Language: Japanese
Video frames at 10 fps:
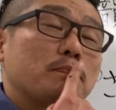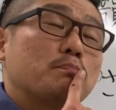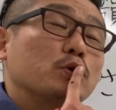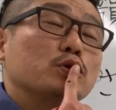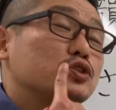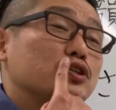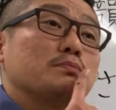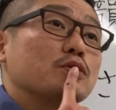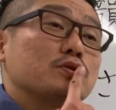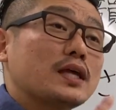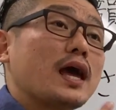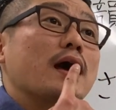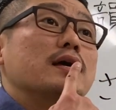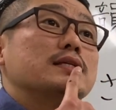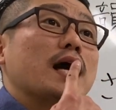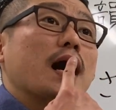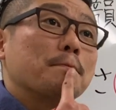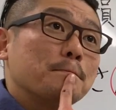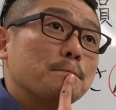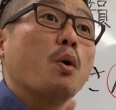ポ」の準備をして「さ
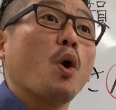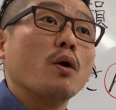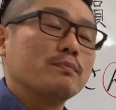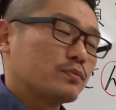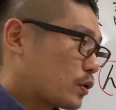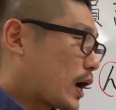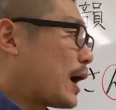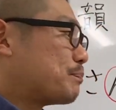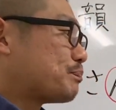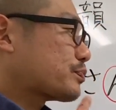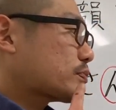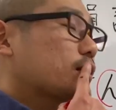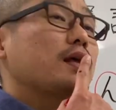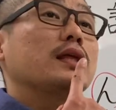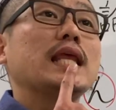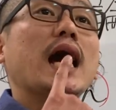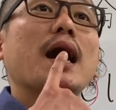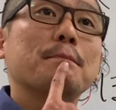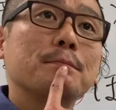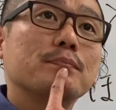んぽ」とか「
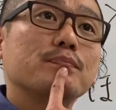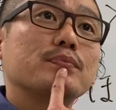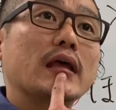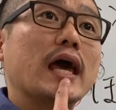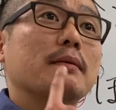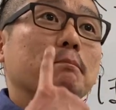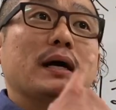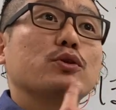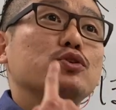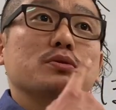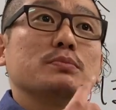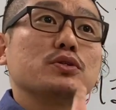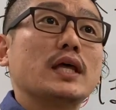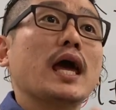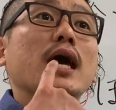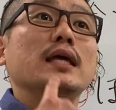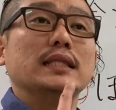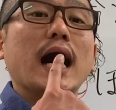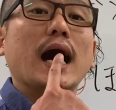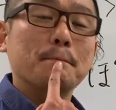なん」ばの準備をして「
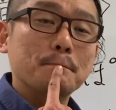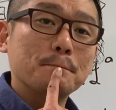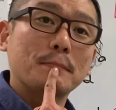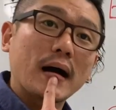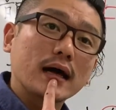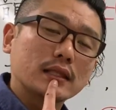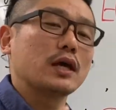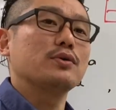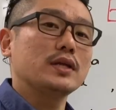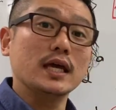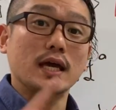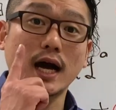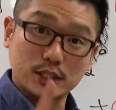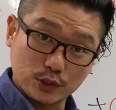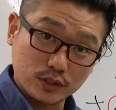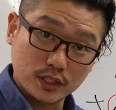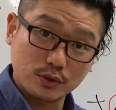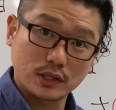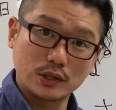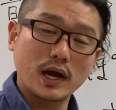なんば」っていうふうに発音してい
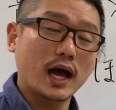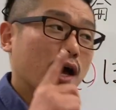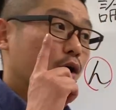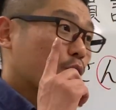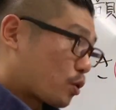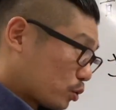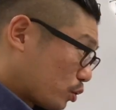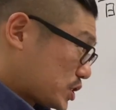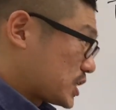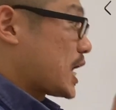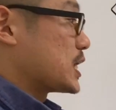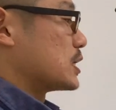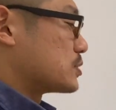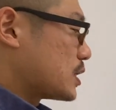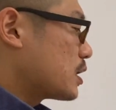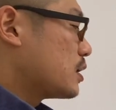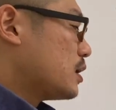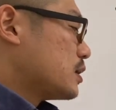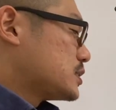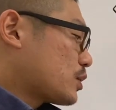るっていうのがここの違いなんですね。
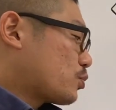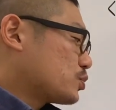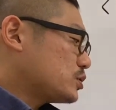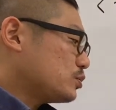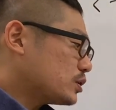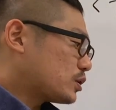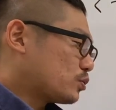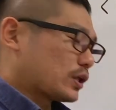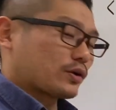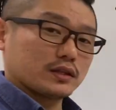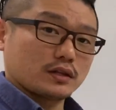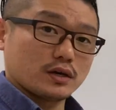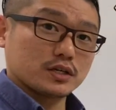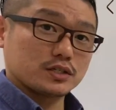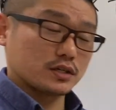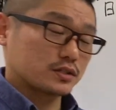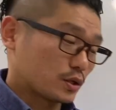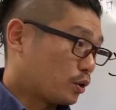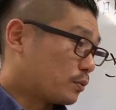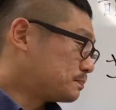じゃあこっちの方でどうなのかっていう話なんですけ
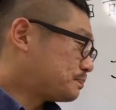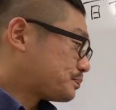ど